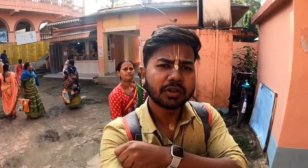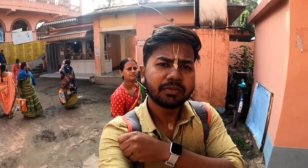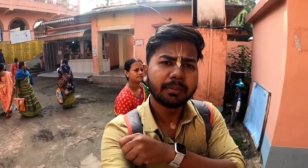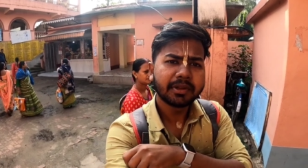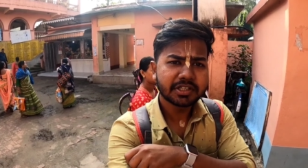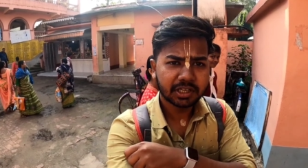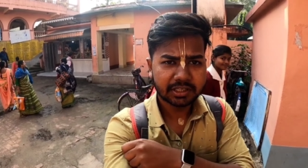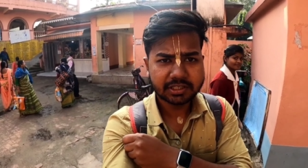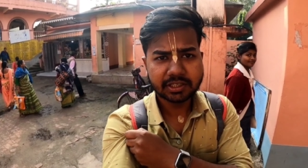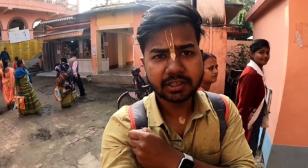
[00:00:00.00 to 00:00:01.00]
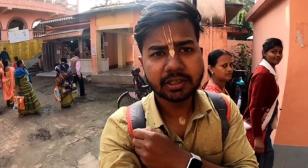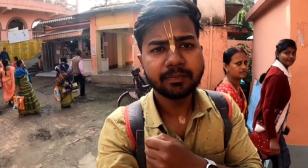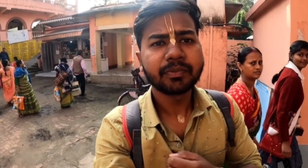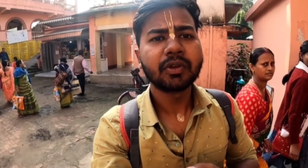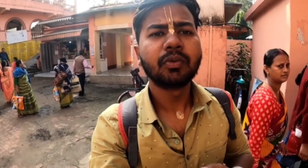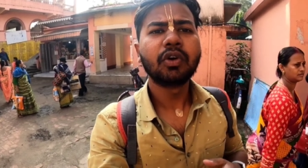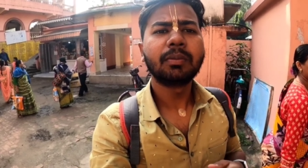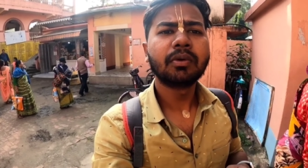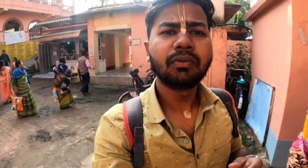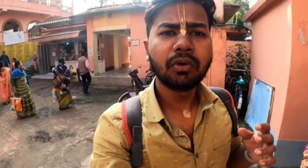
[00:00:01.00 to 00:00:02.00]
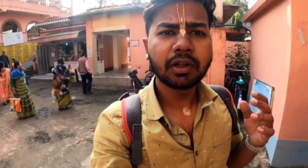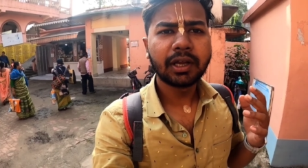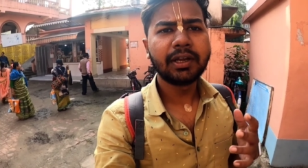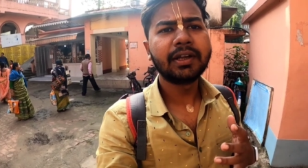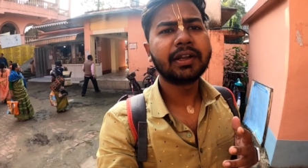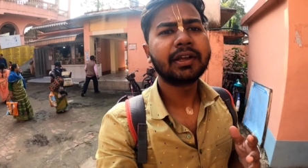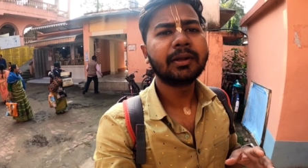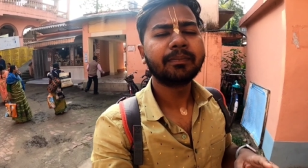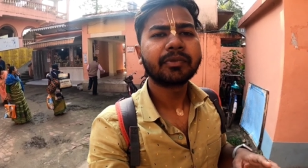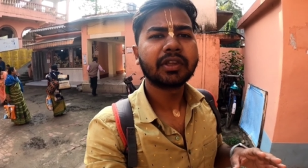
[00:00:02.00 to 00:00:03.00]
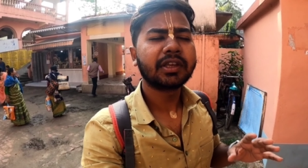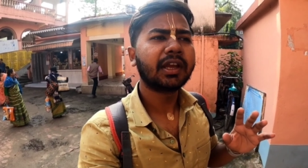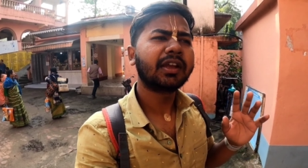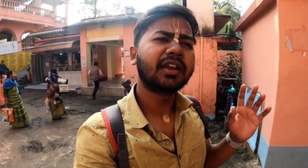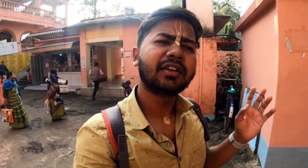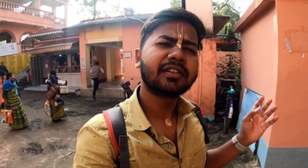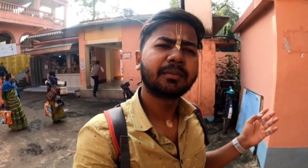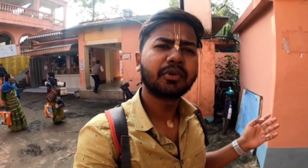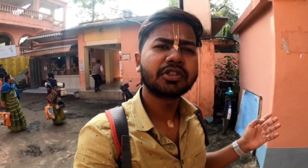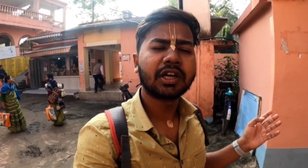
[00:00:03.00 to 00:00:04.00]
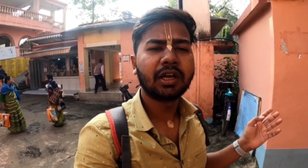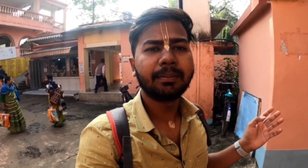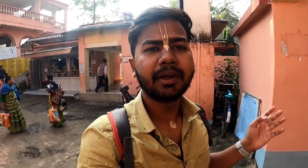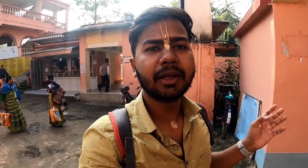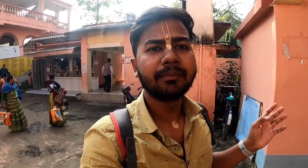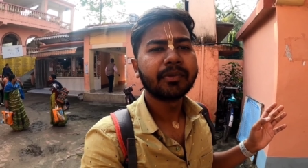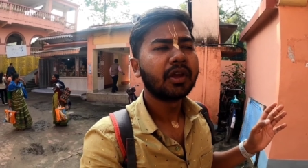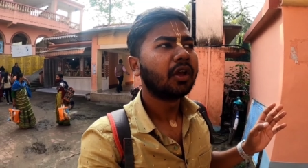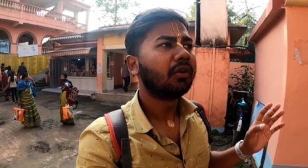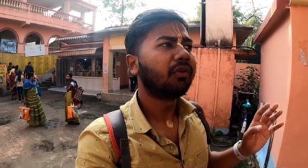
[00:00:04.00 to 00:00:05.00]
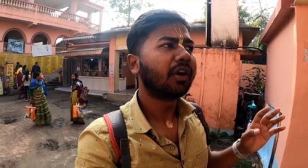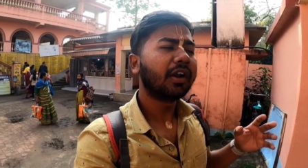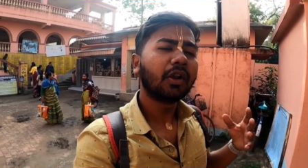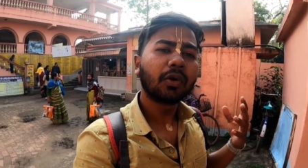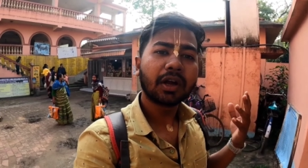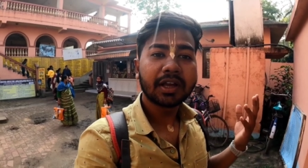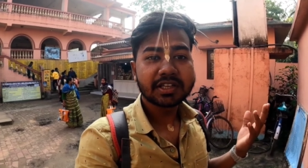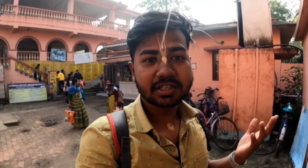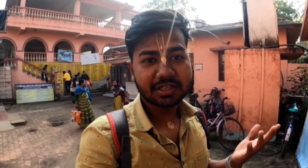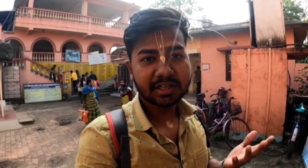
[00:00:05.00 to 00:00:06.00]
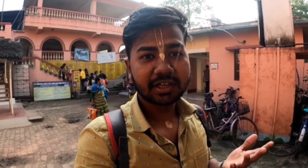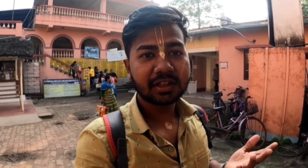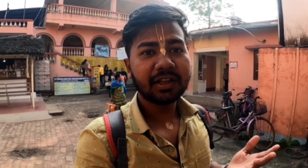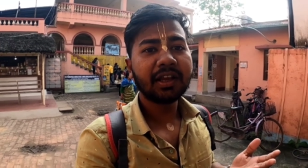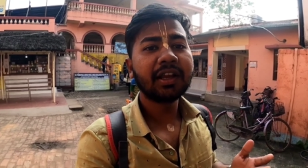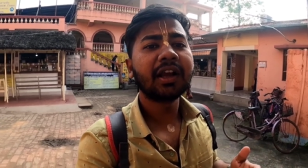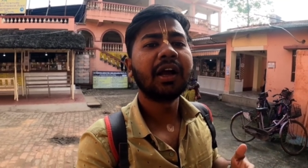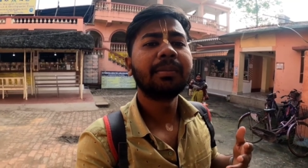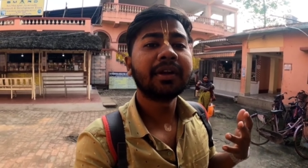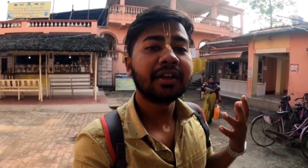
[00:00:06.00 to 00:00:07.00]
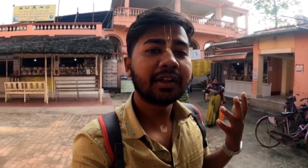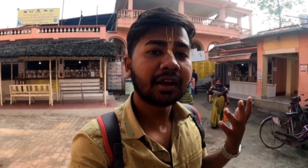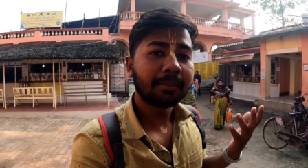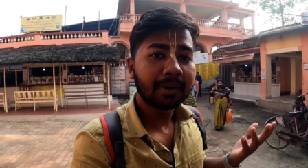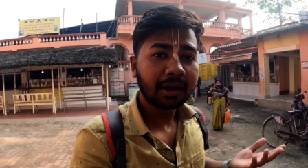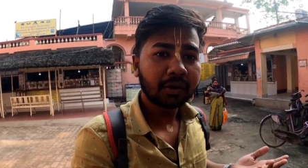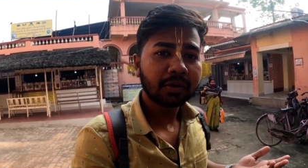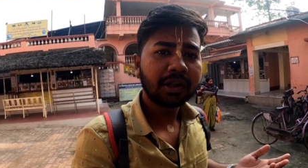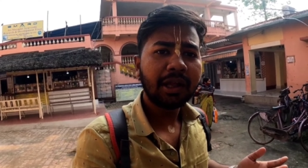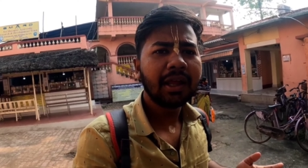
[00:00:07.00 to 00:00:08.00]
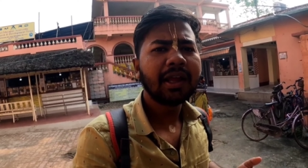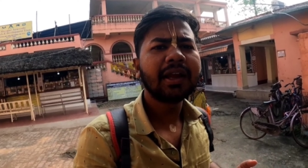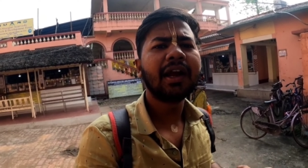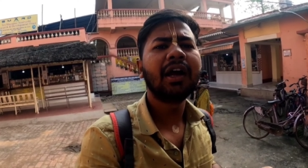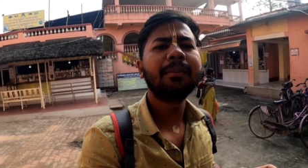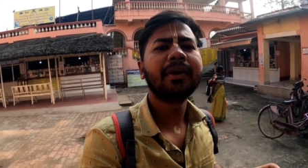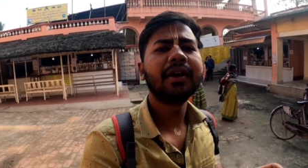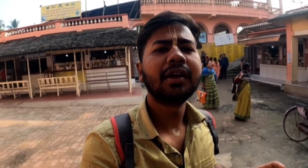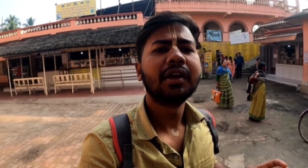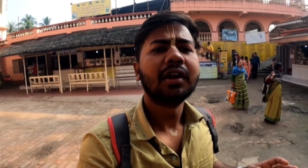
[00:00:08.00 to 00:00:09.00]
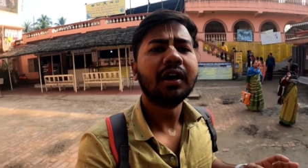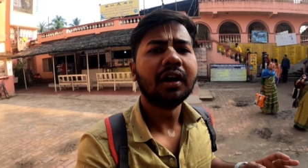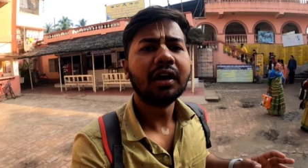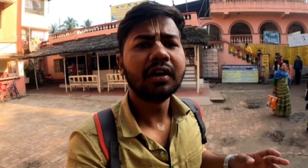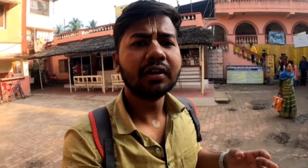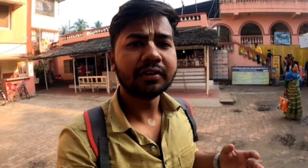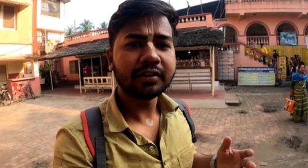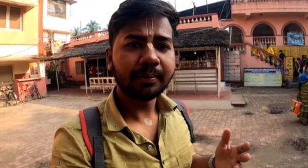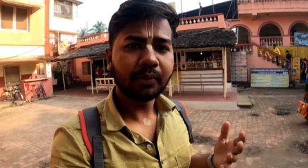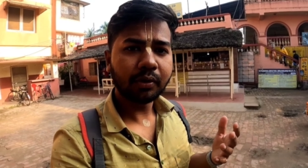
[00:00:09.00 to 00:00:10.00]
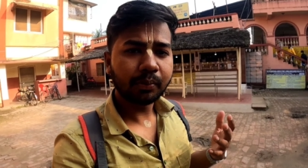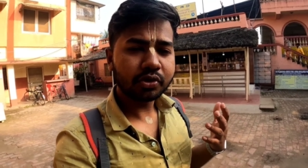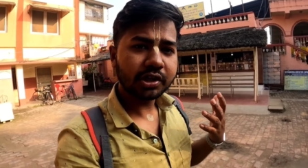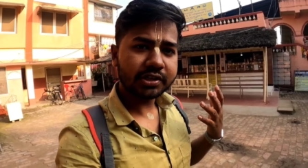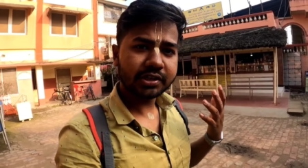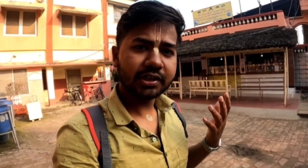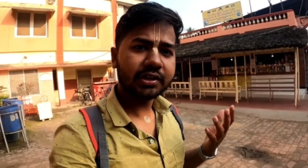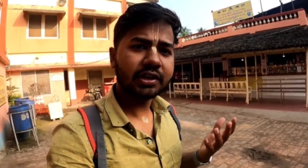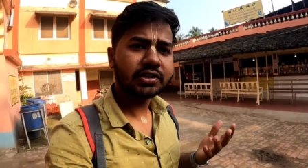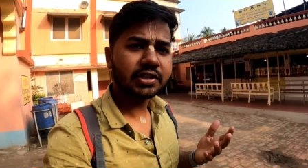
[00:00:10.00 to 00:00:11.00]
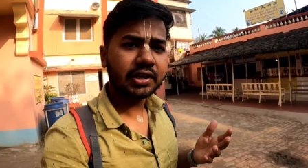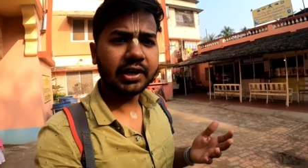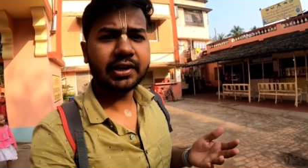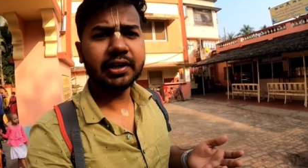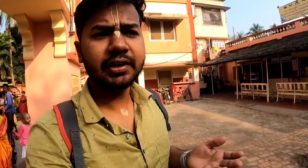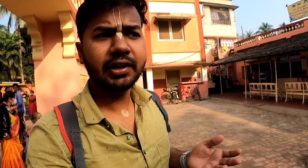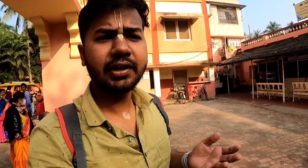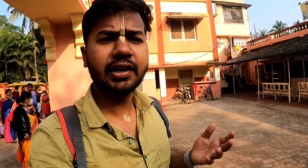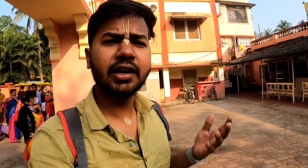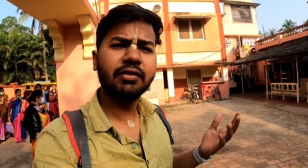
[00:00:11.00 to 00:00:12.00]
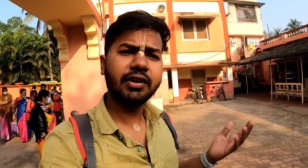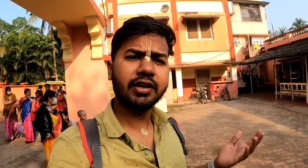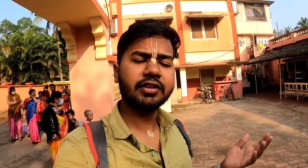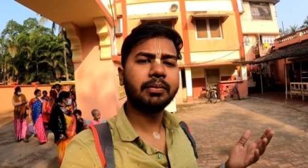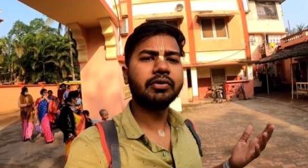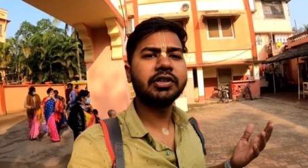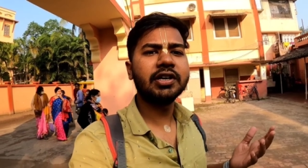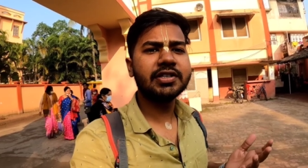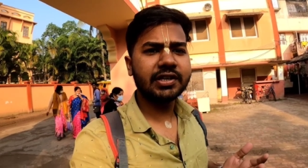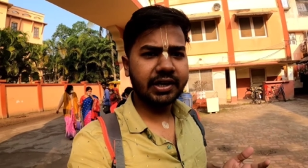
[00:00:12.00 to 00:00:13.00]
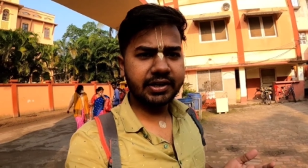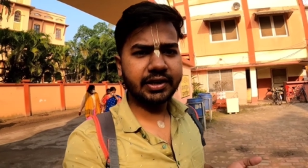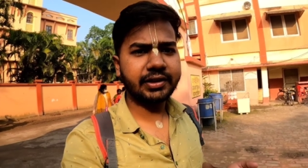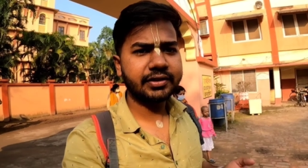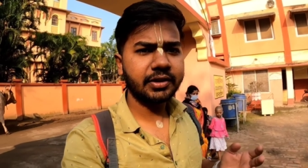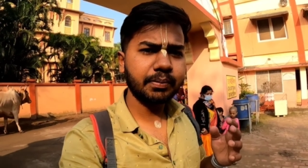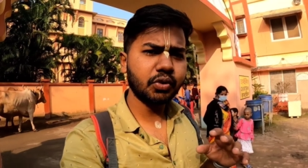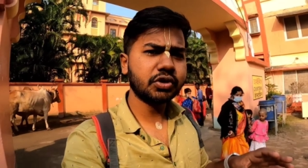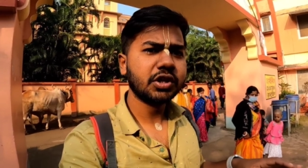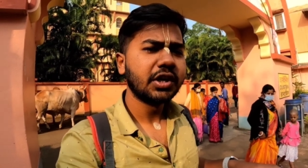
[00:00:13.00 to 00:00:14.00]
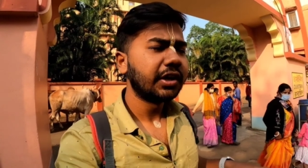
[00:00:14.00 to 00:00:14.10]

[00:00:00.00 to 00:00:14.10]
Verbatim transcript: 150 चार्ज करेगा वो आपको फुल गाइड करेगा कि क्या क्या सब कुछ कहाँ पे है फॉरेनर लोग कहाँ स्टे करते हैं कहाँ पे गीता का पाठ होता है कहाँ पे आ, सब कोई पूजा अर्चना का सिखाया जाता है गाना वगैरह सब कुछ कहाँ सिखाया जाता है सब कुछ